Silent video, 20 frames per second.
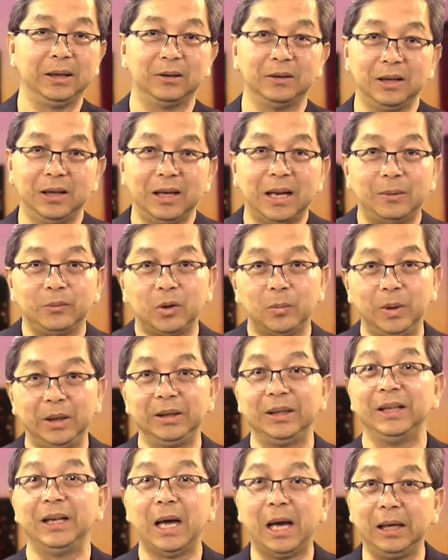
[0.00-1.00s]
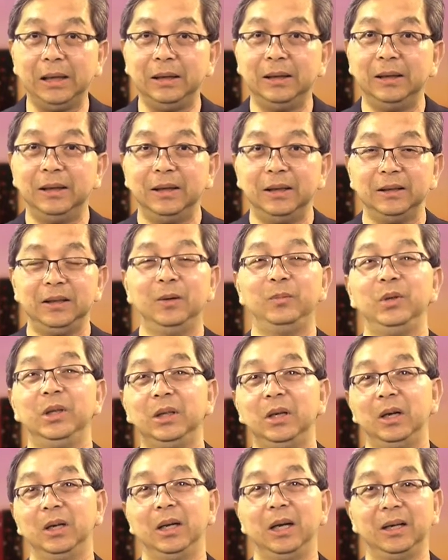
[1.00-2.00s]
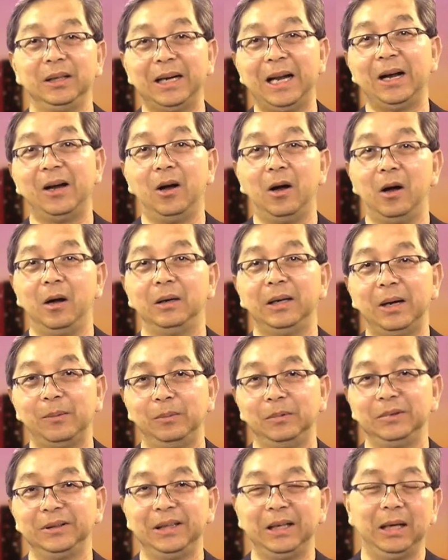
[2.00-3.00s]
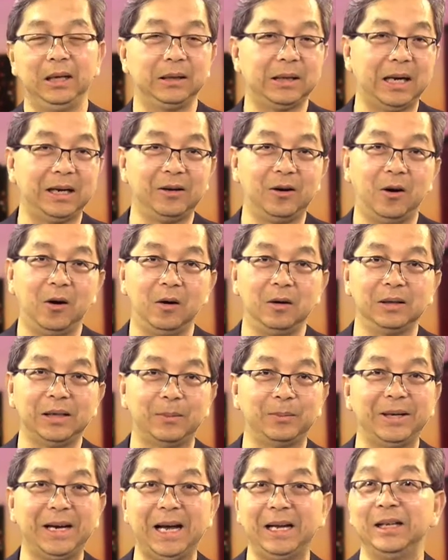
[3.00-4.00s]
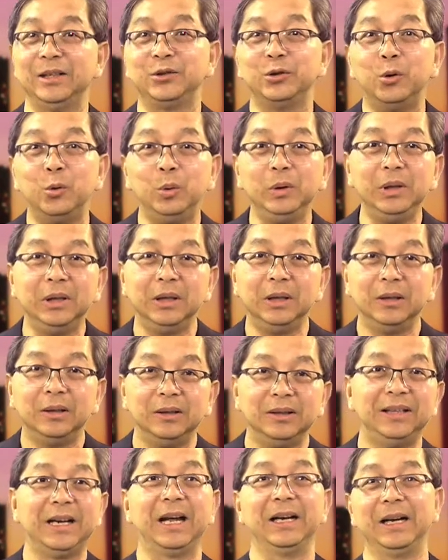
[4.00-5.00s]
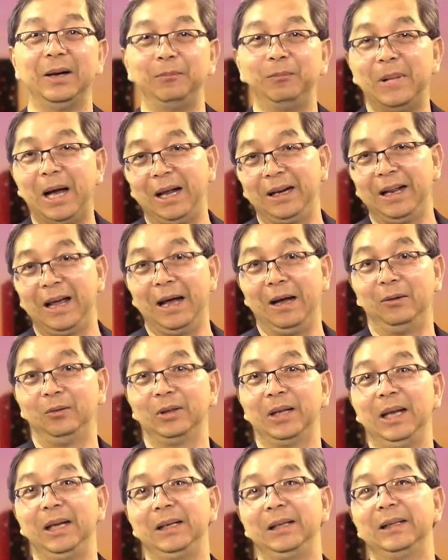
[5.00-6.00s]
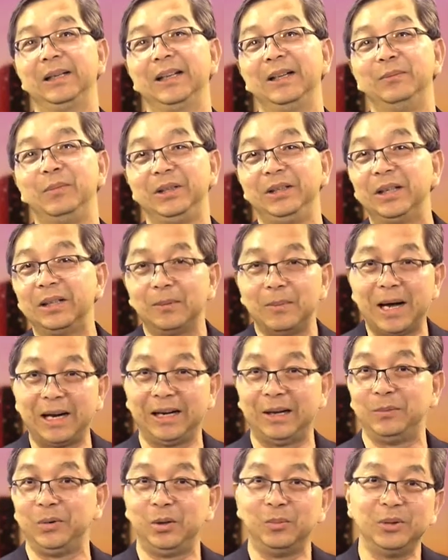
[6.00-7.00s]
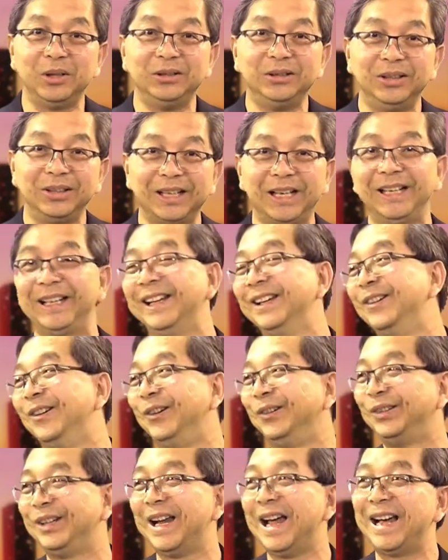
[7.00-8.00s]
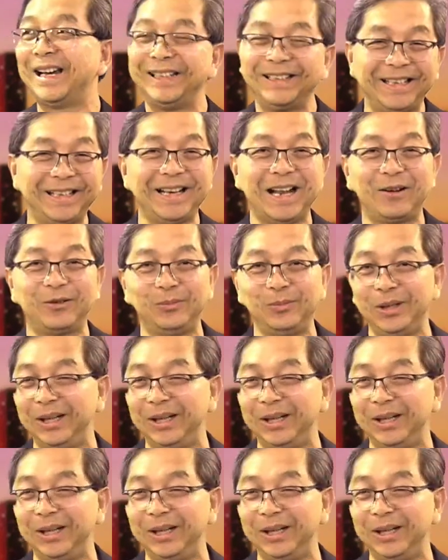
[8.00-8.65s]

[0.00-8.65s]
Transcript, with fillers: có thể làm cho bị cái này giống như nói là ra ngõ đằng ra, ra ngõ gặp gái là xui ra gặp bà nào cái mà nhất là bà nào mình không ưa các cái ngồi ra cái thế nào cũng